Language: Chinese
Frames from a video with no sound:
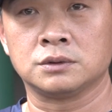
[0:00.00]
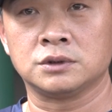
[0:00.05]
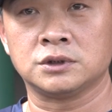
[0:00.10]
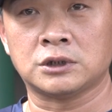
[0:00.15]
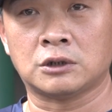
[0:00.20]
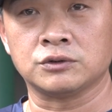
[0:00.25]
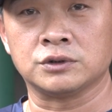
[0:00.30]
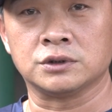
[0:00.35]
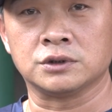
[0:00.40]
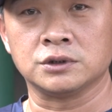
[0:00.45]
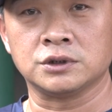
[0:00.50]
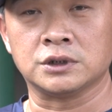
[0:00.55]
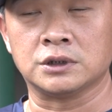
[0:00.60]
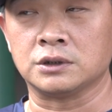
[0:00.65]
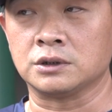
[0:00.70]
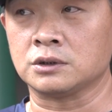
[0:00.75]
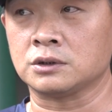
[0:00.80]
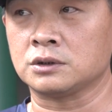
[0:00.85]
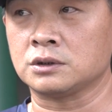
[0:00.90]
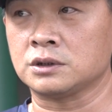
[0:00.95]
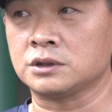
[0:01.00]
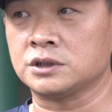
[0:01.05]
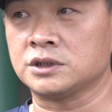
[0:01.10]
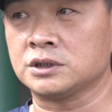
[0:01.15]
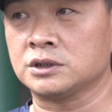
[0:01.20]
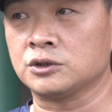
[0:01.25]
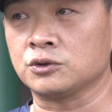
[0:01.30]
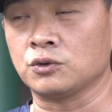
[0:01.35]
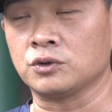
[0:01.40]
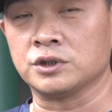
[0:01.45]
消息之前，
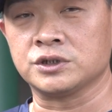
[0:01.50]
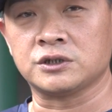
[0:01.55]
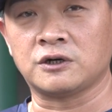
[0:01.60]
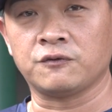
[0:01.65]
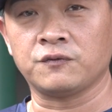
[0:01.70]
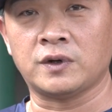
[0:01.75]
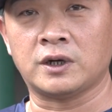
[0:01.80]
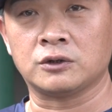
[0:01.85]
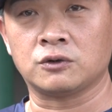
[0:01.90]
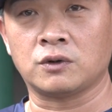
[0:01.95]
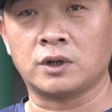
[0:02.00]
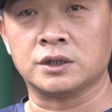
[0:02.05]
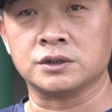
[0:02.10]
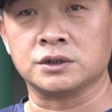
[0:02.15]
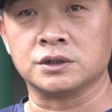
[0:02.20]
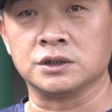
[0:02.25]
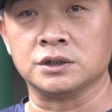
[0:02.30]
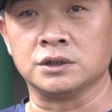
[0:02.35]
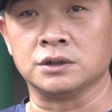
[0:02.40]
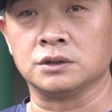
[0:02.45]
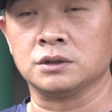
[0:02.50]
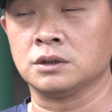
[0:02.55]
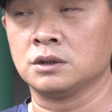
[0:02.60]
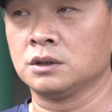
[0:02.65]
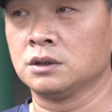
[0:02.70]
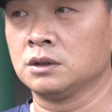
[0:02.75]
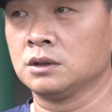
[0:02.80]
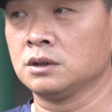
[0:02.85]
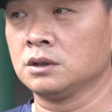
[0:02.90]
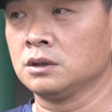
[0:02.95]
所有的想法都还是一样。
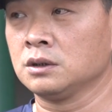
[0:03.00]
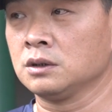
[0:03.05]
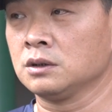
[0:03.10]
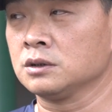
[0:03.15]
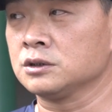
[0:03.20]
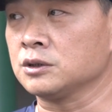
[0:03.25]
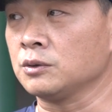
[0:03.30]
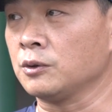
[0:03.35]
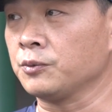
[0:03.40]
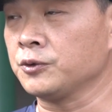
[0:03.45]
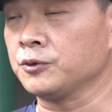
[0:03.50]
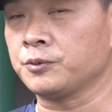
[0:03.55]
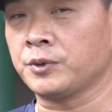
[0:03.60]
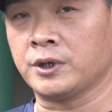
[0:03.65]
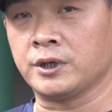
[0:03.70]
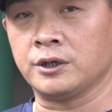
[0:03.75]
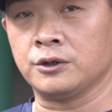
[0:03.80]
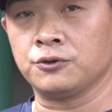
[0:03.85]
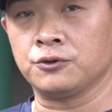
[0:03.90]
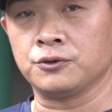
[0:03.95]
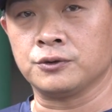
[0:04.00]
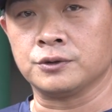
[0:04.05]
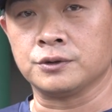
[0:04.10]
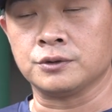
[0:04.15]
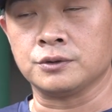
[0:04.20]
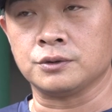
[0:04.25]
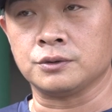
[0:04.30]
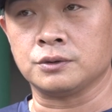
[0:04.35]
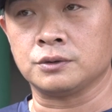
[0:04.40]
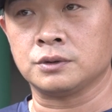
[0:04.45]
怎么去培育
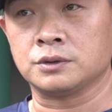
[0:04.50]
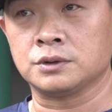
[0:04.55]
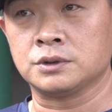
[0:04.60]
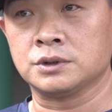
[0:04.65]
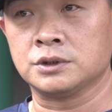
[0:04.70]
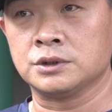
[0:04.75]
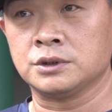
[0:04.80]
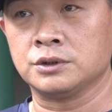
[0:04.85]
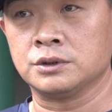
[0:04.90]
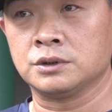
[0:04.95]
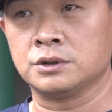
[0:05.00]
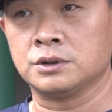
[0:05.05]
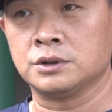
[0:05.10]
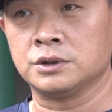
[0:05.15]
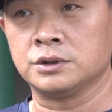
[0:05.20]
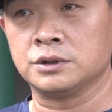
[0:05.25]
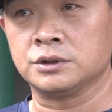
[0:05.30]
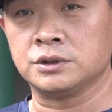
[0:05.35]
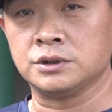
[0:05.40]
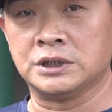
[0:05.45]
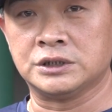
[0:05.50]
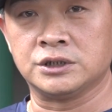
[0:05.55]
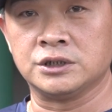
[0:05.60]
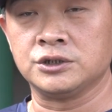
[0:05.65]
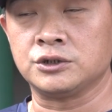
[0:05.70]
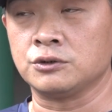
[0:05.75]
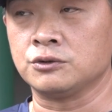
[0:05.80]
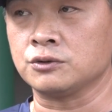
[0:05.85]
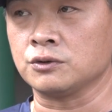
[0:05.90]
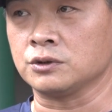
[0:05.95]
年
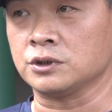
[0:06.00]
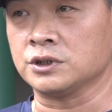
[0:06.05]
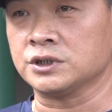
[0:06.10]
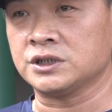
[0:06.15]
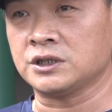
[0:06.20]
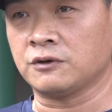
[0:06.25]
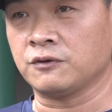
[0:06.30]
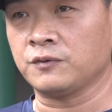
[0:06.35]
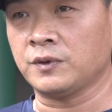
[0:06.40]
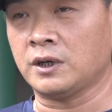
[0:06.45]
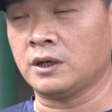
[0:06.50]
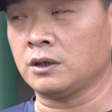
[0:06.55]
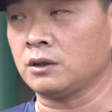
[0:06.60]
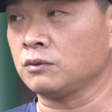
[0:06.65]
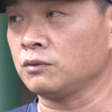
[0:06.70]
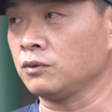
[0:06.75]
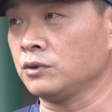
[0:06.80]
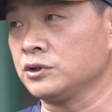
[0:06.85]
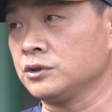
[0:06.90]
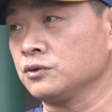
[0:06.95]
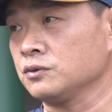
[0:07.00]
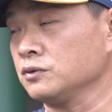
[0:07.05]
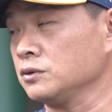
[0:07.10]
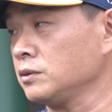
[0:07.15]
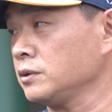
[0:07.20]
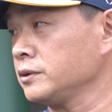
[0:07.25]
轻选手的想法为主。